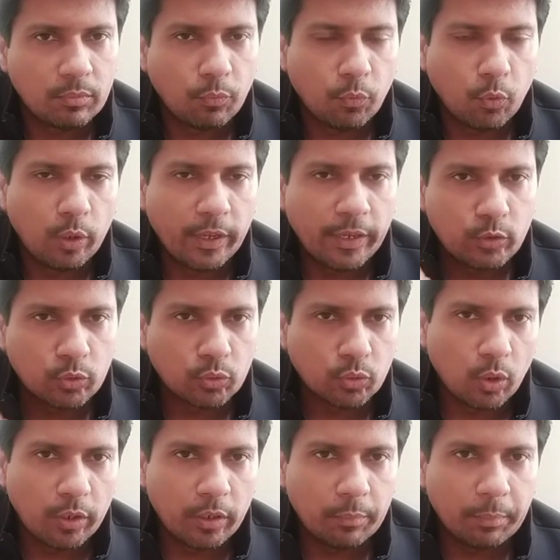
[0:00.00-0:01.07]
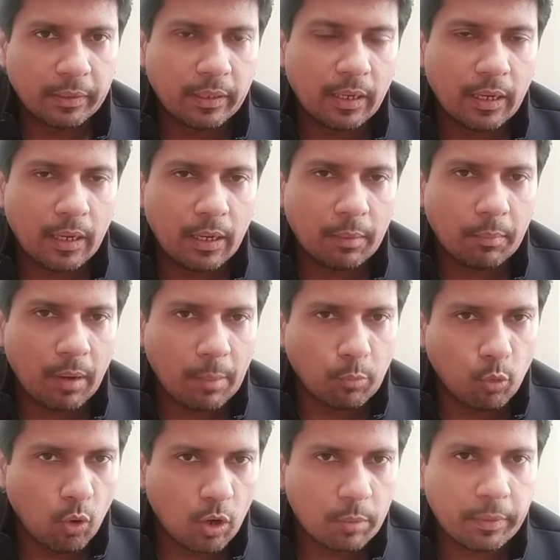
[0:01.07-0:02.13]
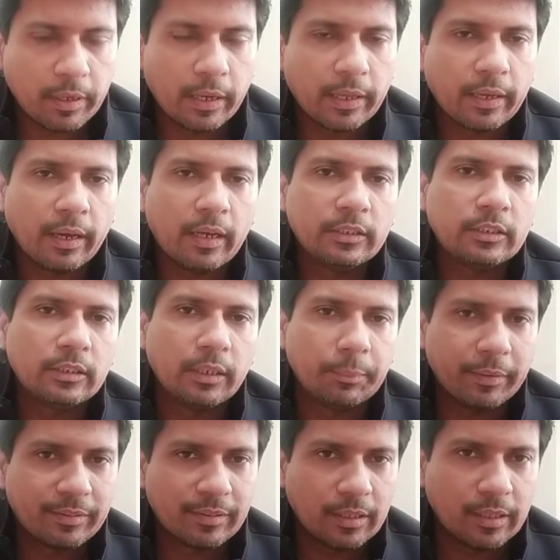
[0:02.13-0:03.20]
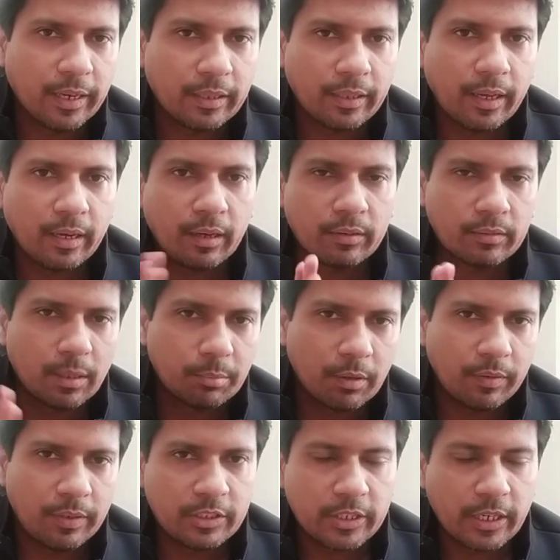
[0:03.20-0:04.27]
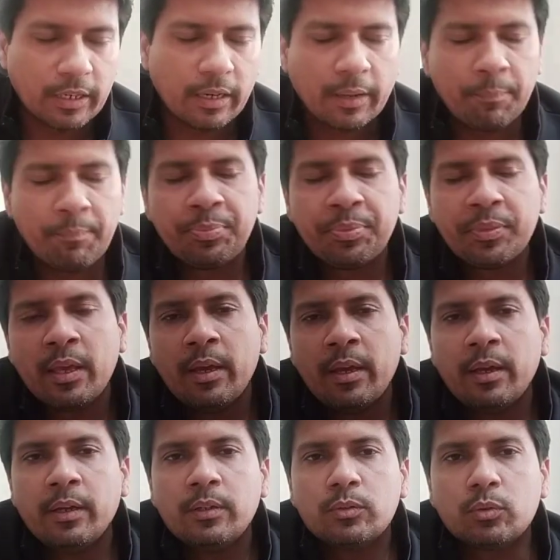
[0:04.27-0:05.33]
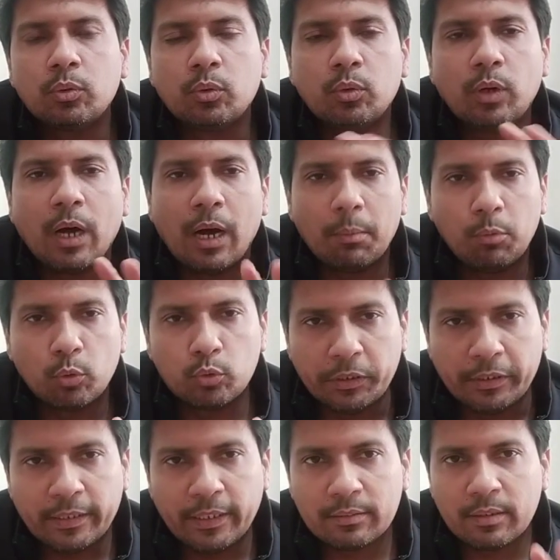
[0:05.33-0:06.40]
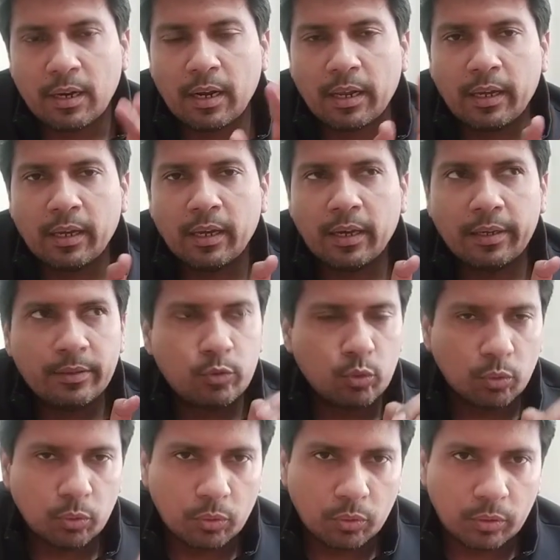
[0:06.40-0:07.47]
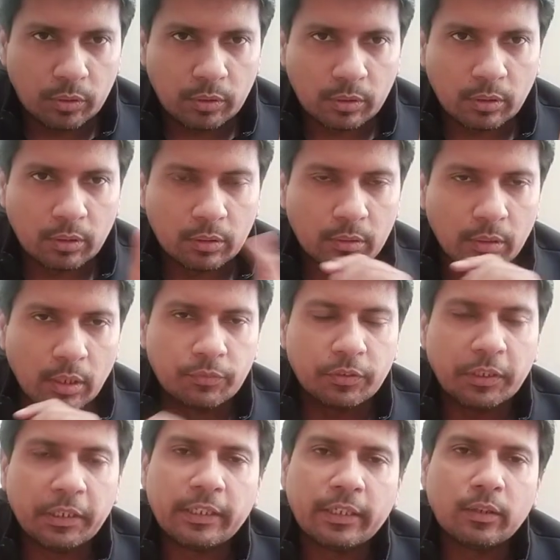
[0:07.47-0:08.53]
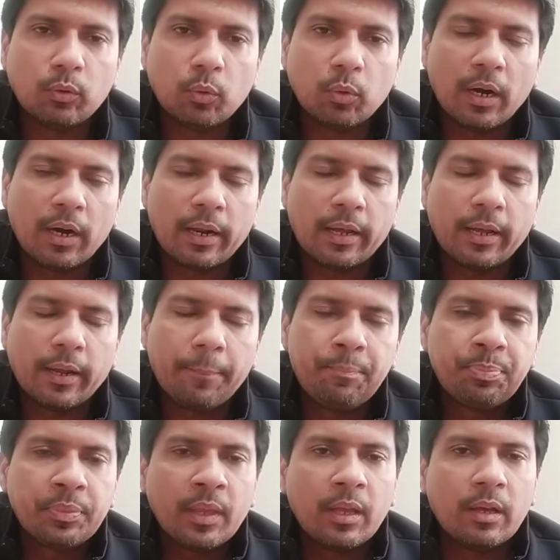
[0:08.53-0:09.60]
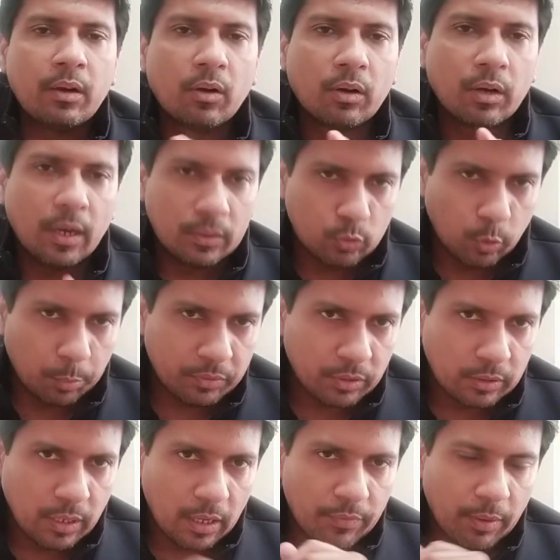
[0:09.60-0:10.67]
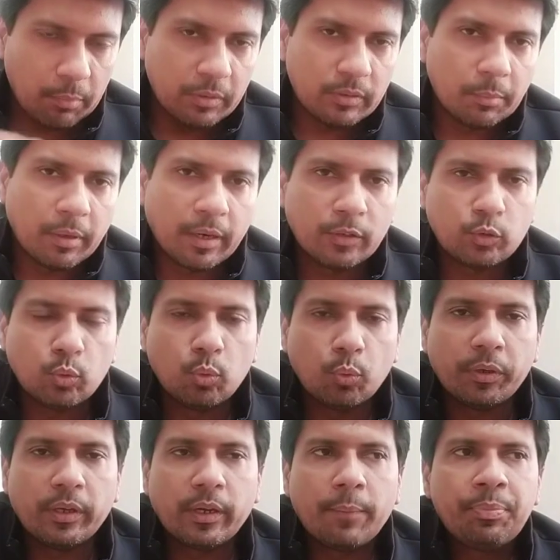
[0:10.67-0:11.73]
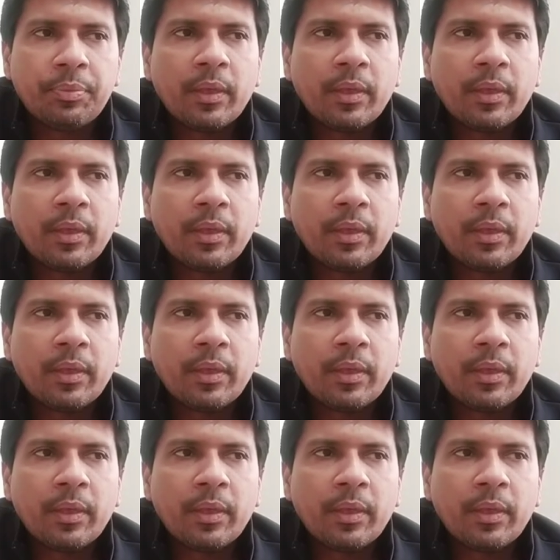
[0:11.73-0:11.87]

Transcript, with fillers: वो लें जो सॉलिड बंदा आपको ऑन भी करे कि हाँ जी ये मेरे साथ ही रहते हैं अगर जबता वाले चेक करें सो so, आप लोग जो इंडिया से आ रहे हैं जो गल्फ से इंडियन लोग आ रहे हैं और ख़ासतौर पर सरदार फैमिली जब आना शुरू हुई हैं